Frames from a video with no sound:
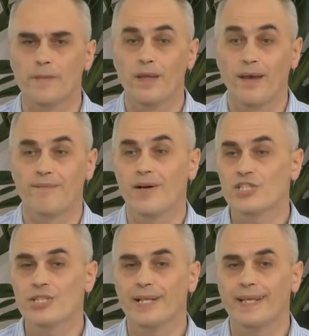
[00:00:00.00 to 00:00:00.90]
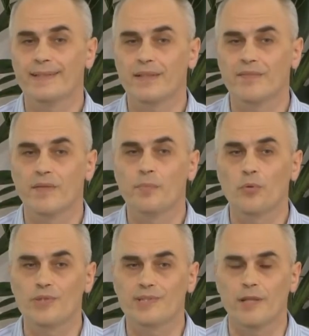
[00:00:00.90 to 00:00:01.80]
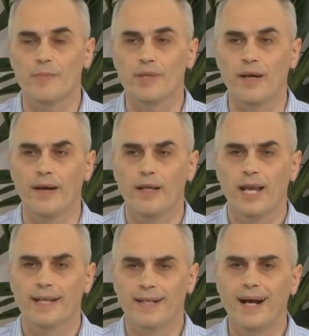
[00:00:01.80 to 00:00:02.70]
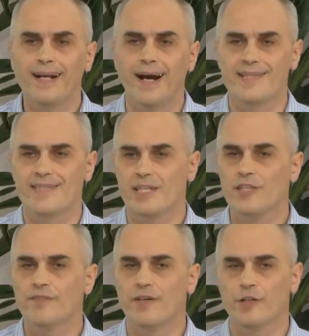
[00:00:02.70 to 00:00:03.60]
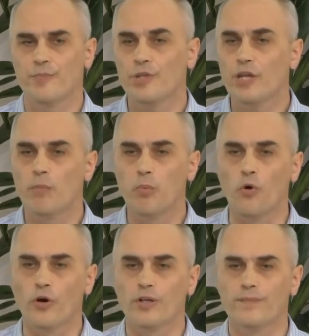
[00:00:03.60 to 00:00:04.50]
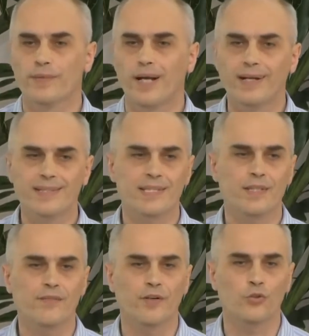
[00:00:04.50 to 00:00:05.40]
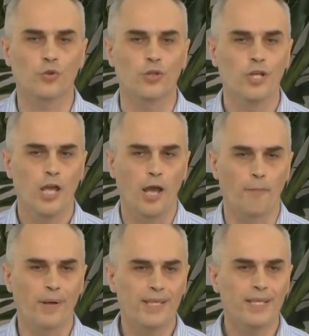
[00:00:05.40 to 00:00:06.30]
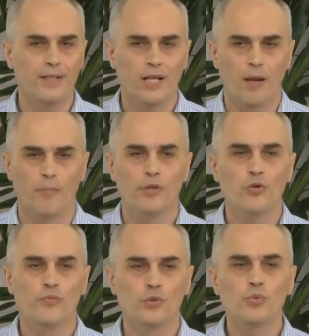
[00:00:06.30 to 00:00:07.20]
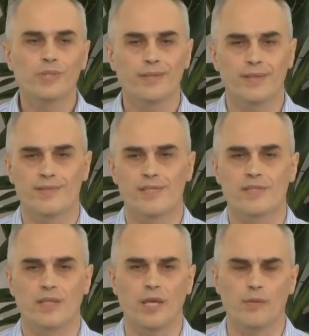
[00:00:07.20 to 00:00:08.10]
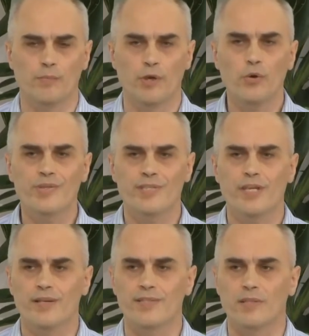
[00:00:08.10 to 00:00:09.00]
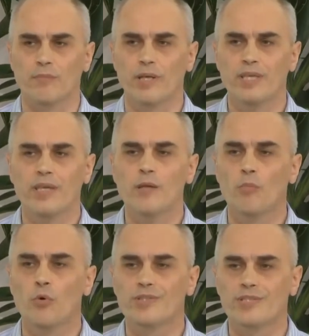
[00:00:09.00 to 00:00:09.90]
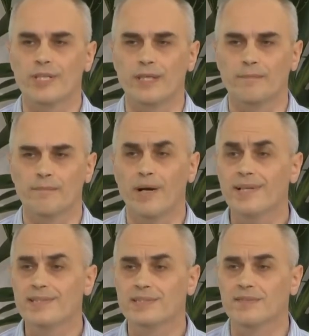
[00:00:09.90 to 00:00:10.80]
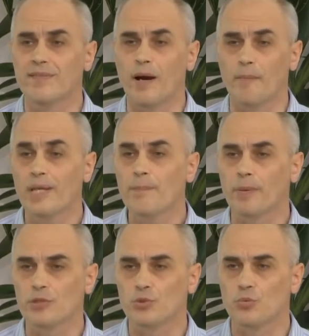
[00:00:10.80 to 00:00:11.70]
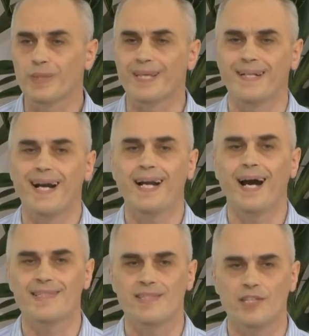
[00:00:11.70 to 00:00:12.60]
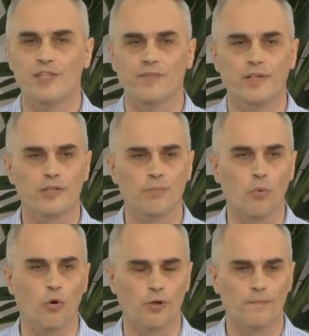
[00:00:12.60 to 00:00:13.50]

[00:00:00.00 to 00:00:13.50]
Важно ли этот вопрос для меня? Как оценивает меня Бог? Как оценивает он мои, мое внутреннее состояние, мое сердце, мои эмоции, мои слова, мои поступки, как оценивает Бог.